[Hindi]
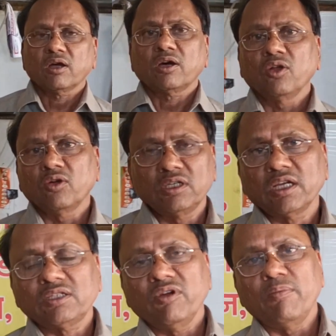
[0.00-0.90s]
अंकल
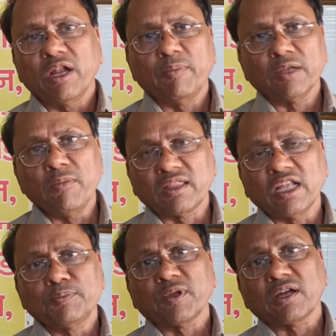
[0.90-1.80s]
कलौजी के सिवाय हमारे पास
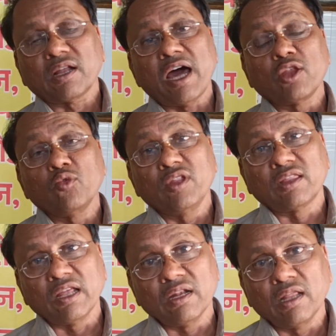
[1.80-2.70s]
बैतालीस प्रकार का
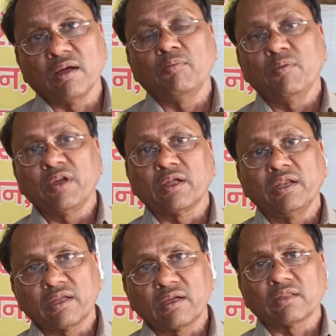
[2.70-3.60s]
आयुर्वेदिक तेल
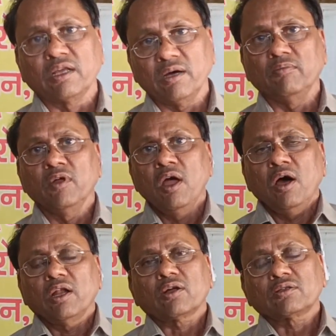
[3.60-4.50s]
बिक्री करते हैं हम
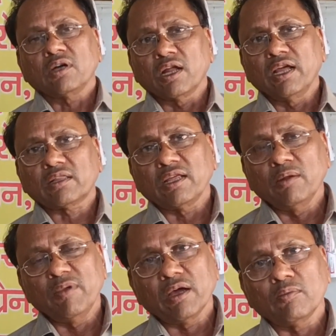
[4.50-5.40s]
अरे हर एक
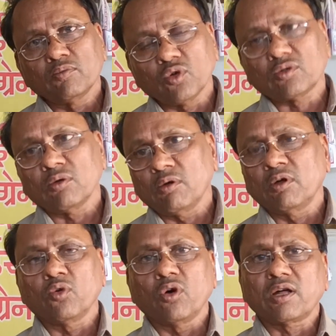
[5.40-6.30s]
तेल में जो तो
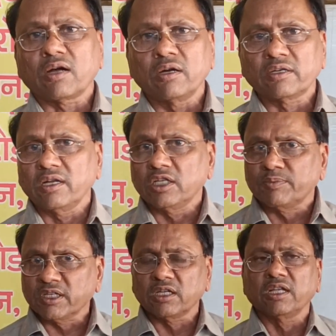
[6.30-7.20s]
रोग का कंटेंट इसमें